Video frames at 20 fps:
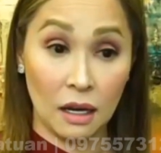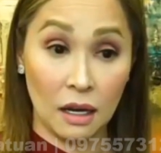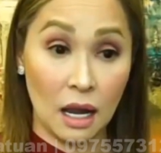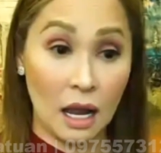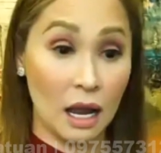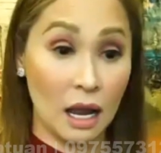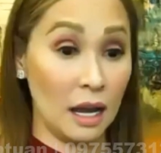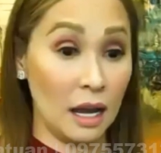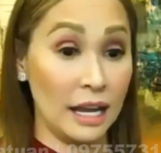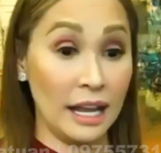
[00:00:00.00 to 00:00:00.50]

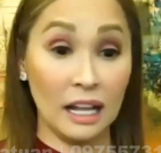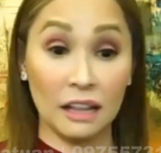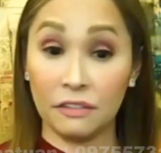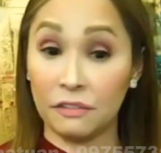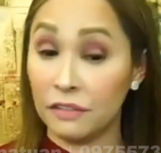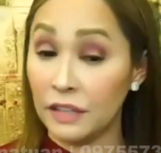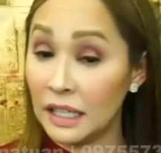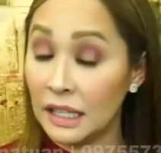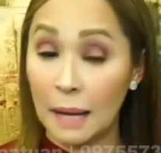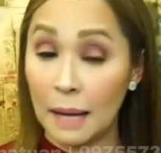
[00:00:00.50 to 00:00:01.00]
uh, health
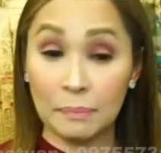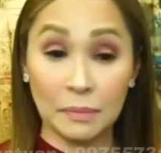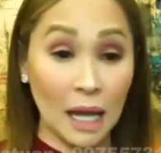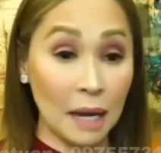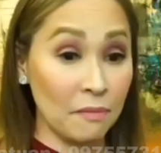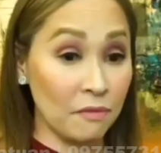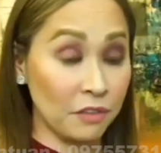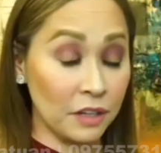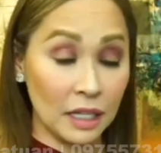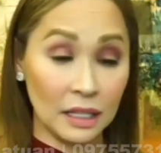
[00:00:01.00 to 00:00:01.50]
freedom,
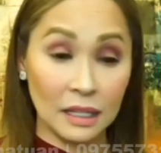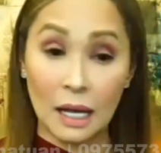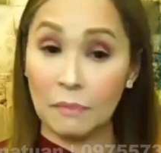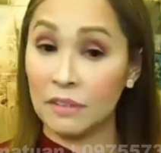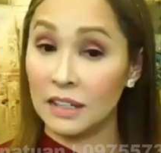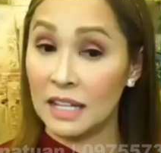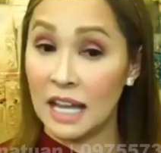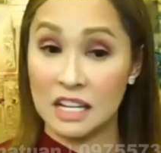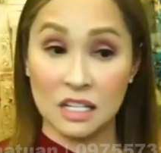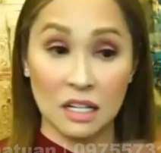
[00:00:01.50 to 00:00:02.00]
time freedom,
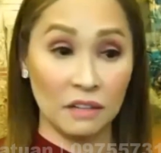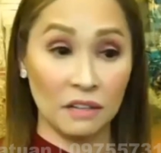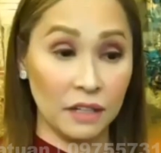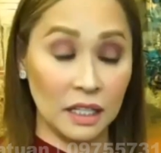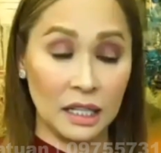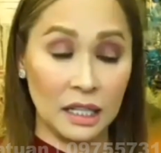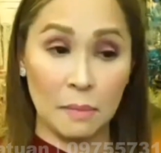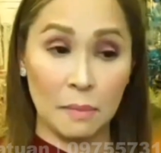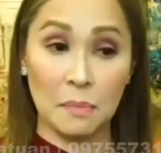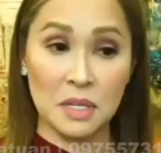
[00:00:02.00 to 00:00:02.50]
financial
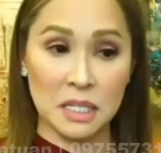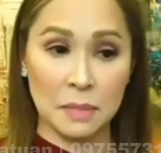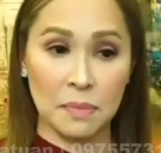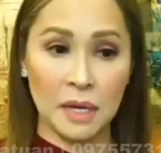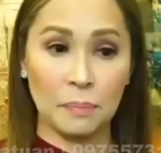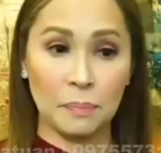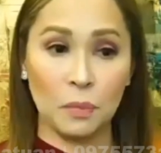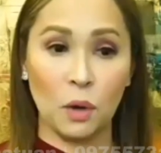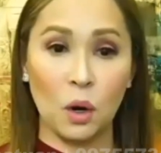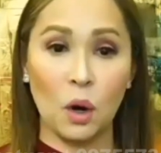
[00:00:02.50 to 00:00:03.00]
freedom, ibig
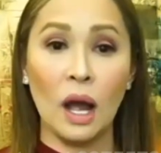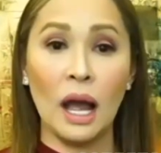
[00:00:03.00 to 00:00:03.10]
sabihin po,